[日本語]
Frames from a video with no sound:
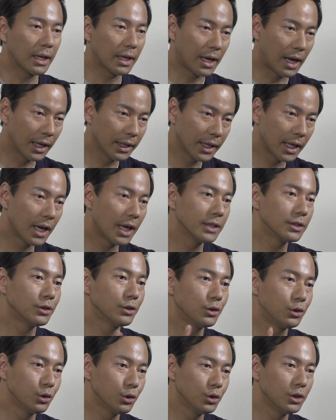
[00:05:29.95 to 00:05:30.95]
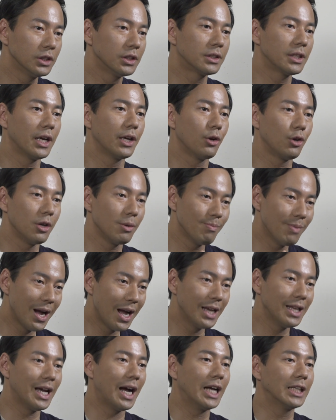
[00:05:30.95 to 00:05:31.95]
必ず12歳より
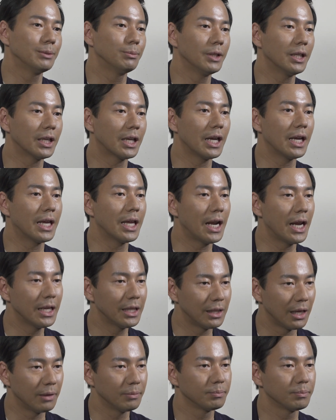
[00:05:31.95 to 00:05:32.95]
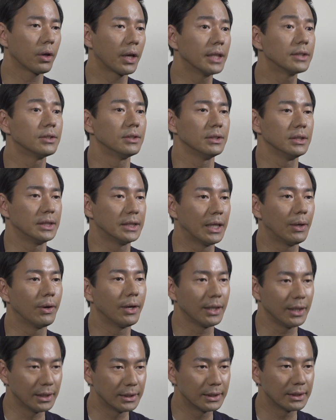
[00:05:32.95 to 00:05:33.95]
前に始めなきゃいけないんだ決意したわ
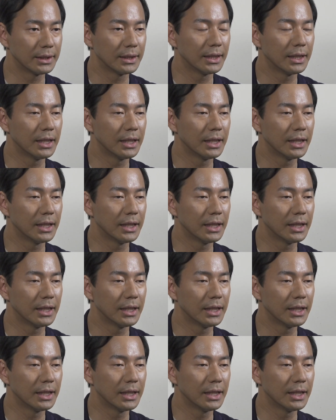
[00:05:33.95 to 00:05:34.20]
けです